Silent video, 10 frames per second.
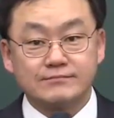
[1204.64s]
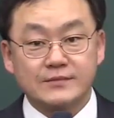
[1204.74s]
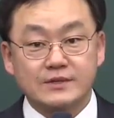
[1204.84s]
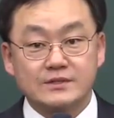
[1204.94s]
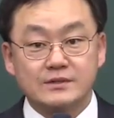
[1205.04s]

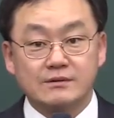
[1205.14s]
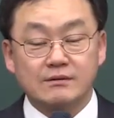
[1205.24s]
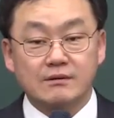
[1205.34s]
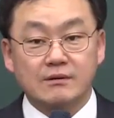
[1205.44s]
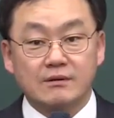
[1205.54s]
그렇죠?
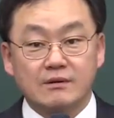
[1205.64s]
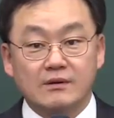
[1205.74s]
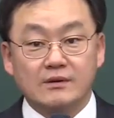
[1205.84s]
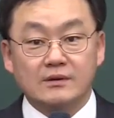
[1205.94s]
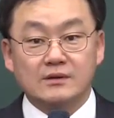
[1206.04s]

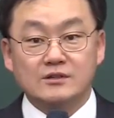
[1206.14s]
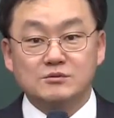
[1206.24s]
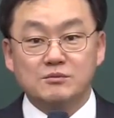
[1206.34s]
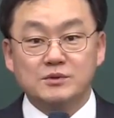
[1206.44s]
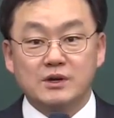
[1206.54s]
그래서
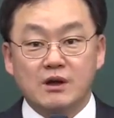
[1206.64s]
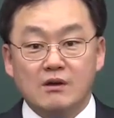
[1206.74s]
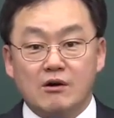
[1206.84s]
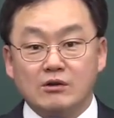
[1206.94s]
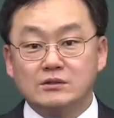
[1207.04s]
뭡니까?
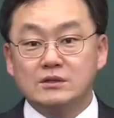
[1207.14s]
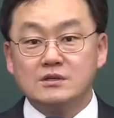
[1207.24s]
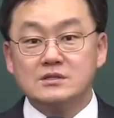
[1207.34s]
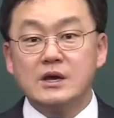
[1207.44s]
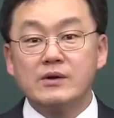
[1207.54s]

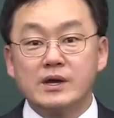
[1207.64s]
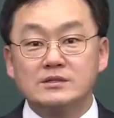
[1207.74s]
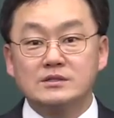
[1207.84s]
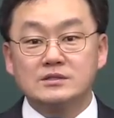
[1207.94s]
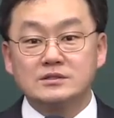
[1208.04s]
어떤
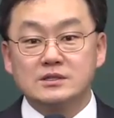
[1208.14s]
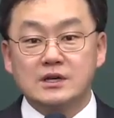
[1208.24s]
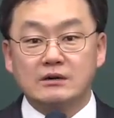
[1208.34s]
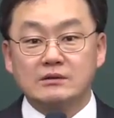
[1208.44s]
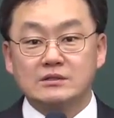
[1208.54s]
상황에서든지
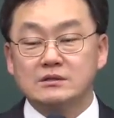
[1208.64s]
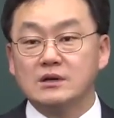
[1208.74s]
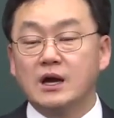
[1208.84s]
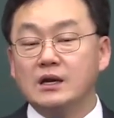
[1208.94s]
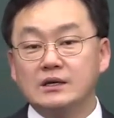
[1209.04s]
다윗은
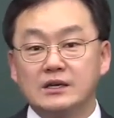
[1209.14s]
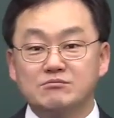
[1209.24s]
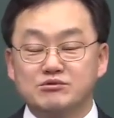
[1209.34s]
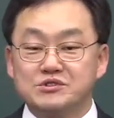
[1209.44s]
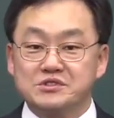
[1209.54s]
하나님께
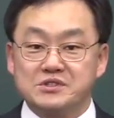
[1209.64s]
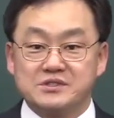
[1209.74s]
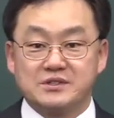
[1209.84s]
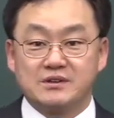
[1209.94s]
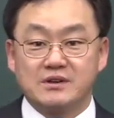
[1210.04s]

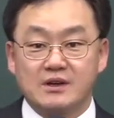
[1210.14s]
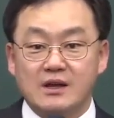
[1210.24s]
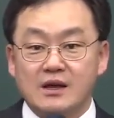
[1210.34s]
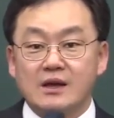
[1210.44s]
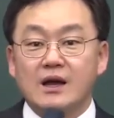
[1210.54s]
부르짖었어요.
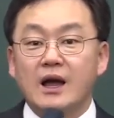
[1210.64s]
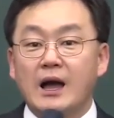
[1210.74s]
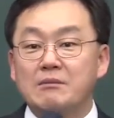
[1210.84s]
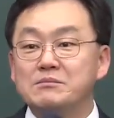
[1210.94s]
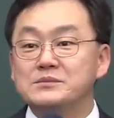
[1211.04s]

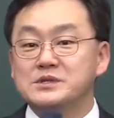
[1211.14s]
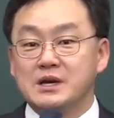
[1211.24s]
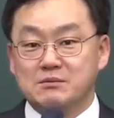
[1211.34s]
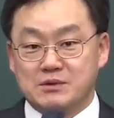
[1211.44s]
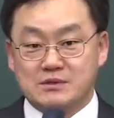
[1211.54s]

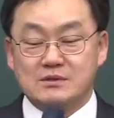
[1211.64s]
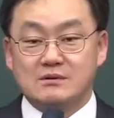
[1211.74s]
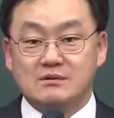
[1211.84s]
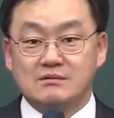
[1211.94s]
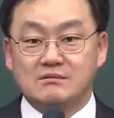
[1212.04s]
감사하면서.
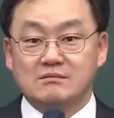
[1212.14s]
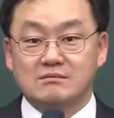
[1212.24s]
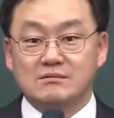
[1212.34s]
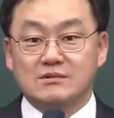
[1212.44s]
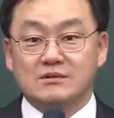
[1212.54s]

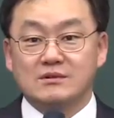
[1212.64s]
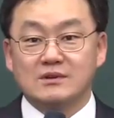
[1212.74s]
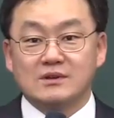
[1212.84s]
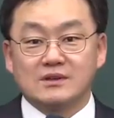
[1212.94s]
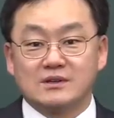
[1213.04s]

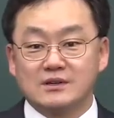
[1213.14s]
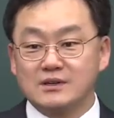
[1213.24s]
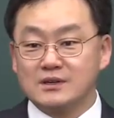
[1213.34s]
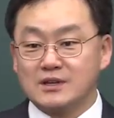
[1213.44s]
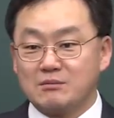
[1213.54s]

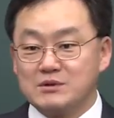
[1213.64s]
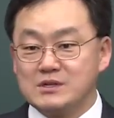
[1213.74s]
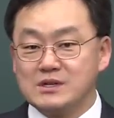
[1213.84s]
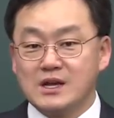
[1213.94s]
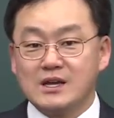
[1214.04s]
이
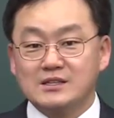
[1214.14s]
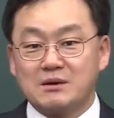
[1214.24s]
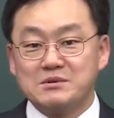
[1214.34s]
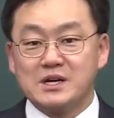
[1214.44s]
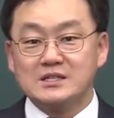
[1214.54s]
답을
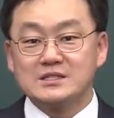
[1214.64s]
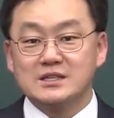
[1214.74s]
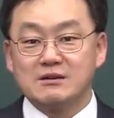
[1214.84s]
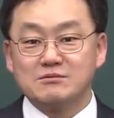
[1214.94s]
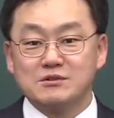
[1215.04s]
답을 가진
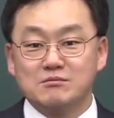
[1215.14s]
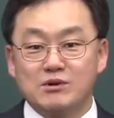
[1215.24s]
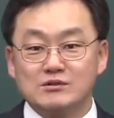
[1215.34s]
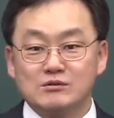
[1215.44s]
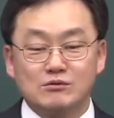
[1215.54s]
사람들은
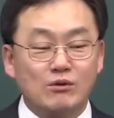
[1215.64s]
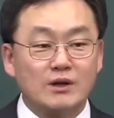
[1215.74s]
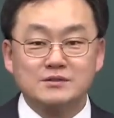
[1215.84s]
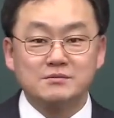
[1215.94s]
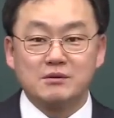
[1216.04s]
벌써
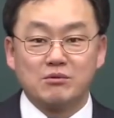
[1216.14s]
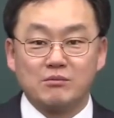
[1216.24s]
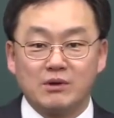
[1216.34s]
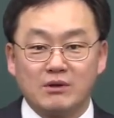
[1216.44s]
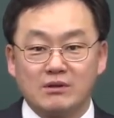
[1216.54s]
똑같습니다 보면